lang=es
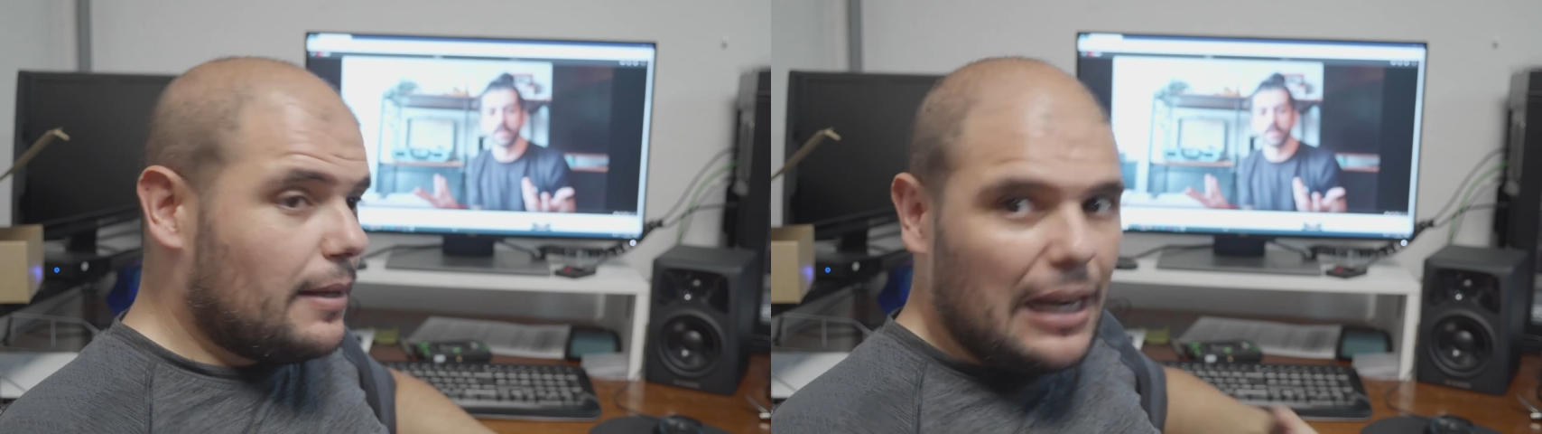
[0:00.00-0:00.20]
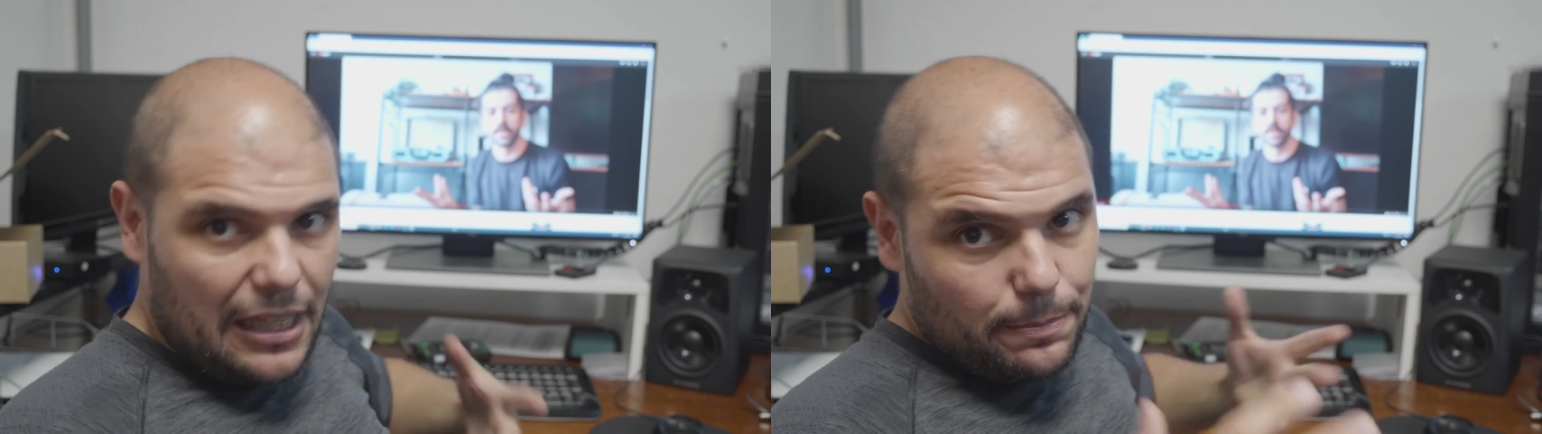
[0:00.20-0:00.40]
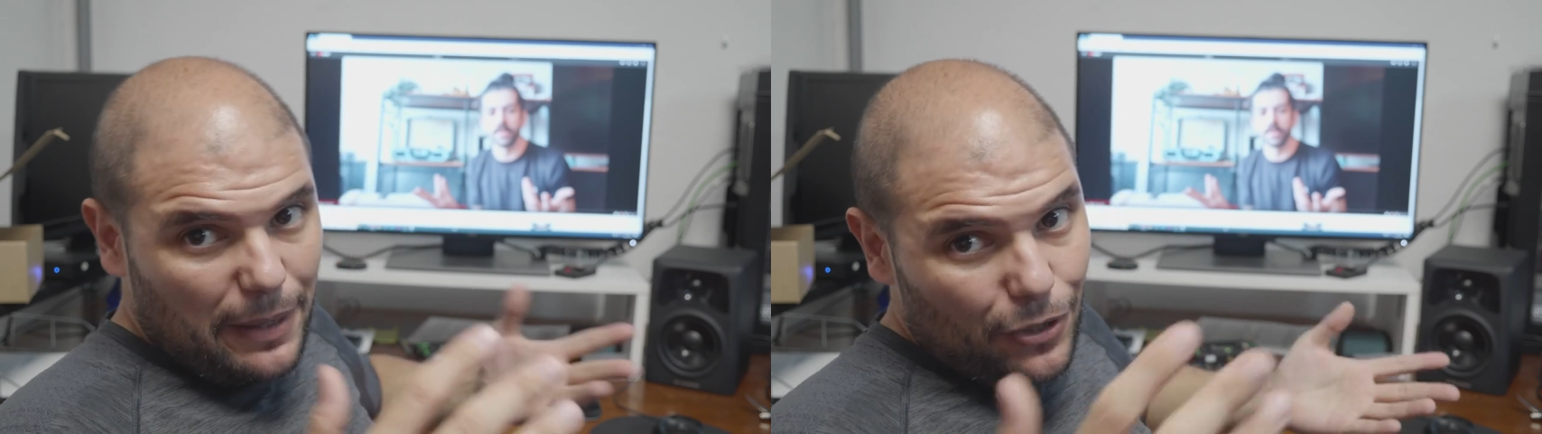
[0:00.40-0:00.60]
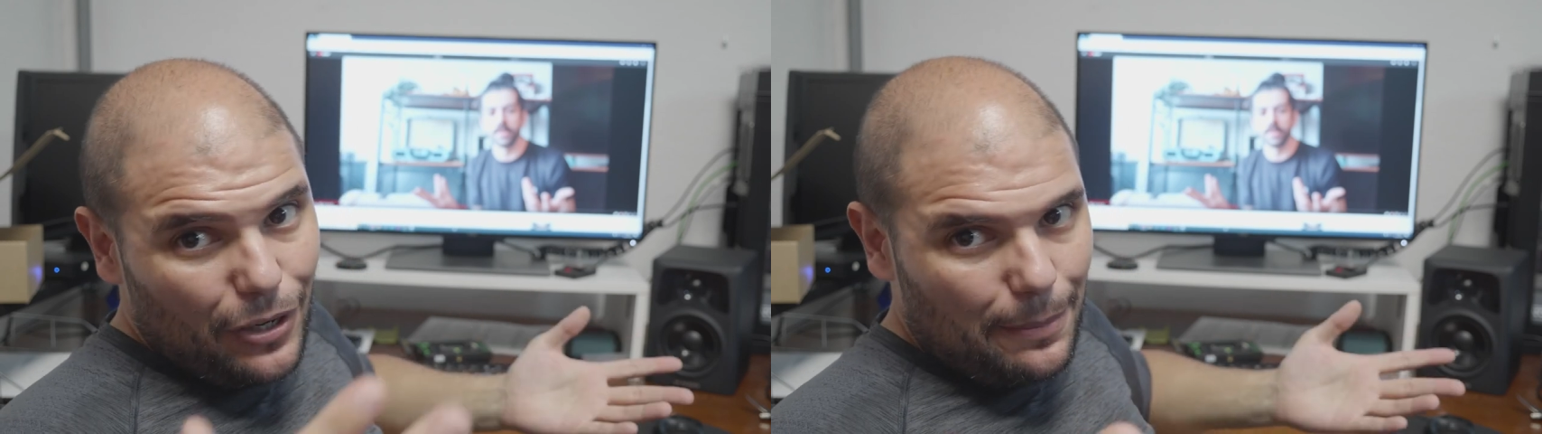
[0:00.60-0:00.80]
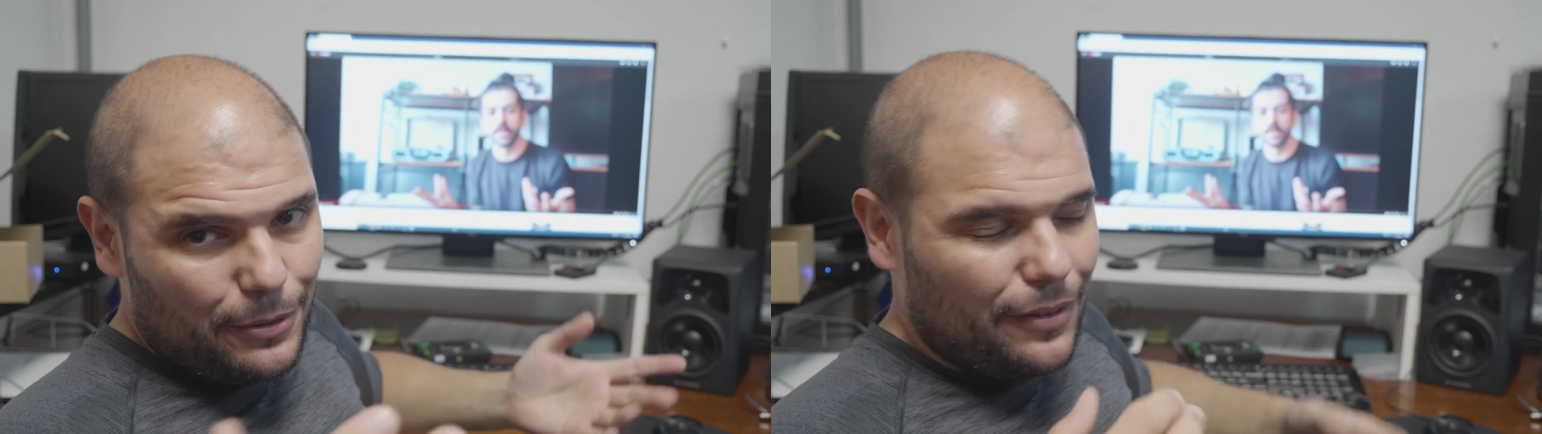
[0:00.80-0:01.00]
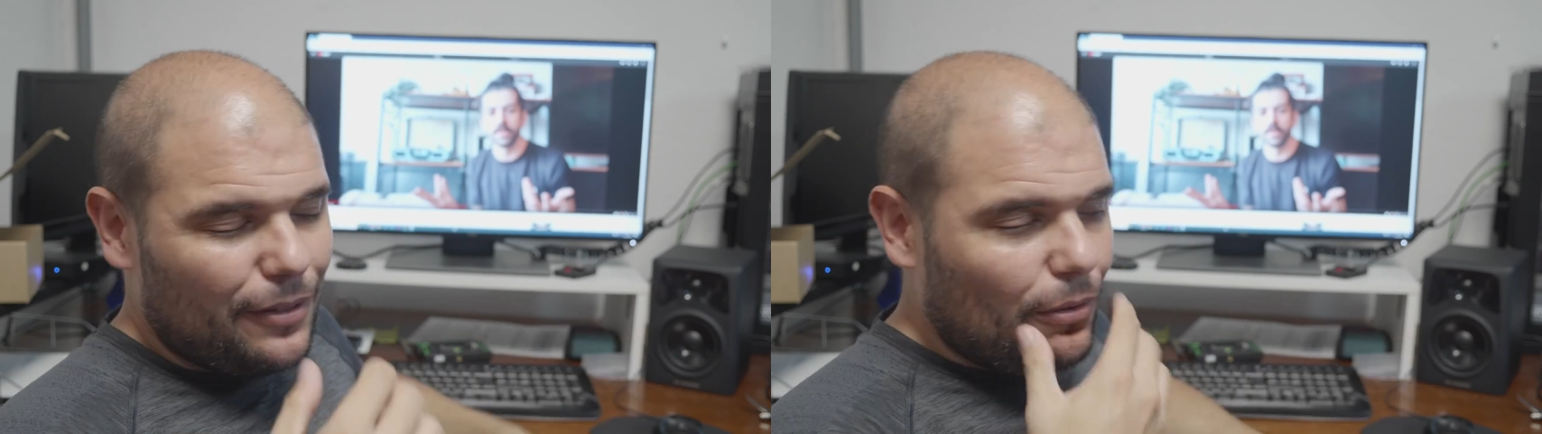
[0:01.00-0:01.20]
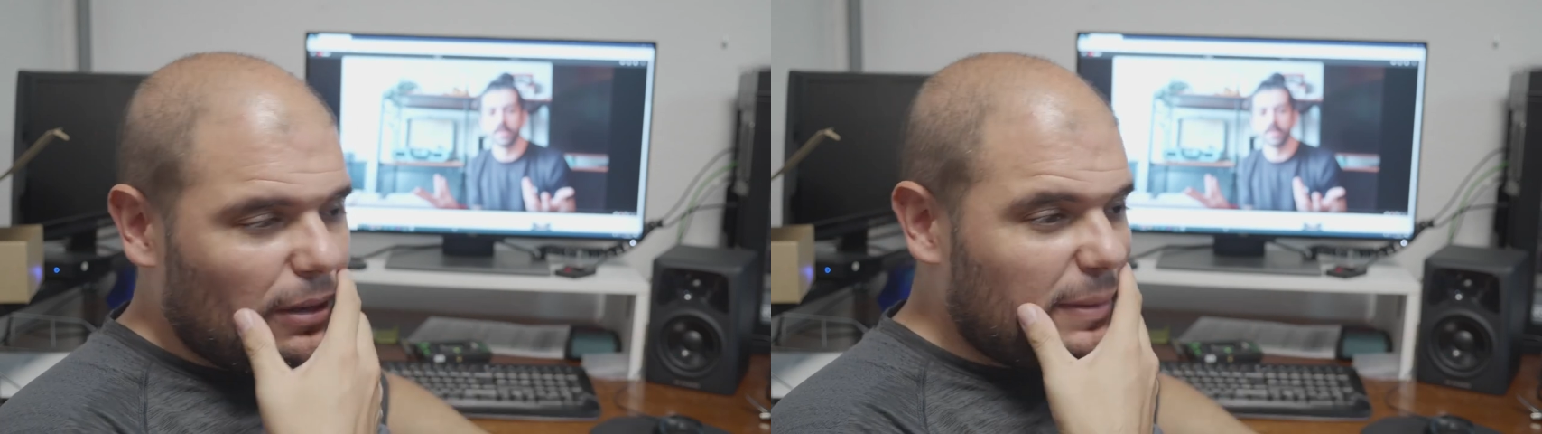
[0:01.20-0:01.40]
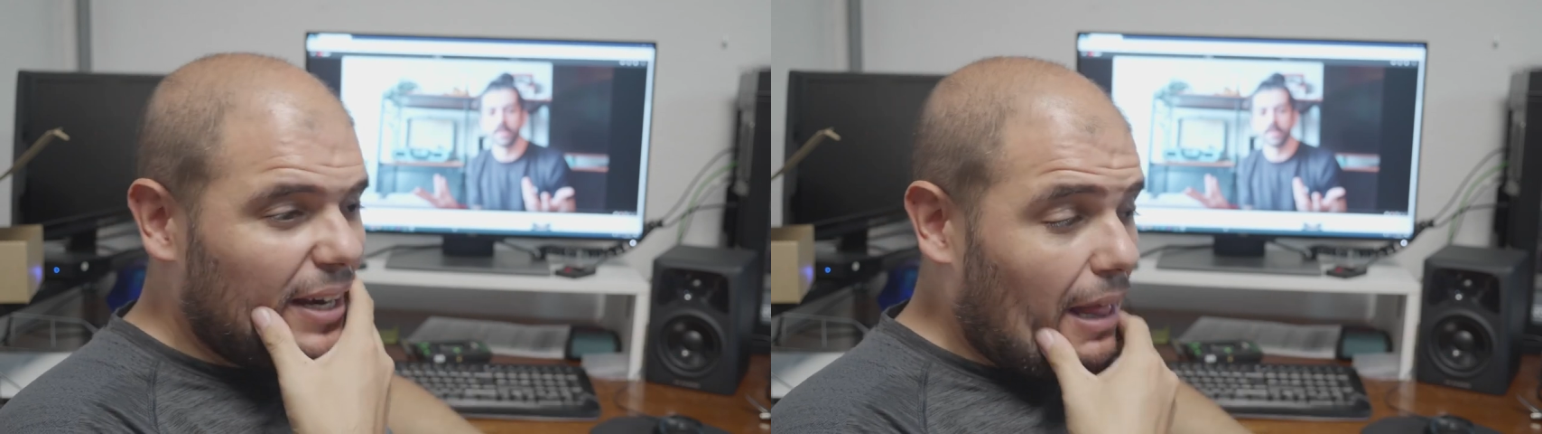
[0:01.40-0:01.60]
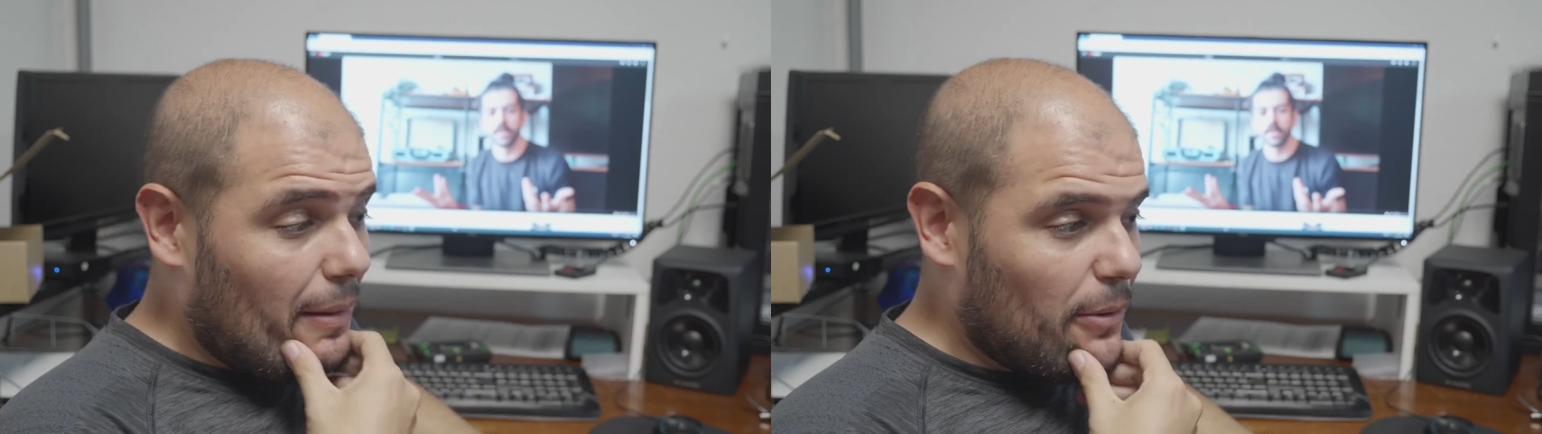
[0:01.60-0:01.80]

A la española, por decirlo de alguna manera.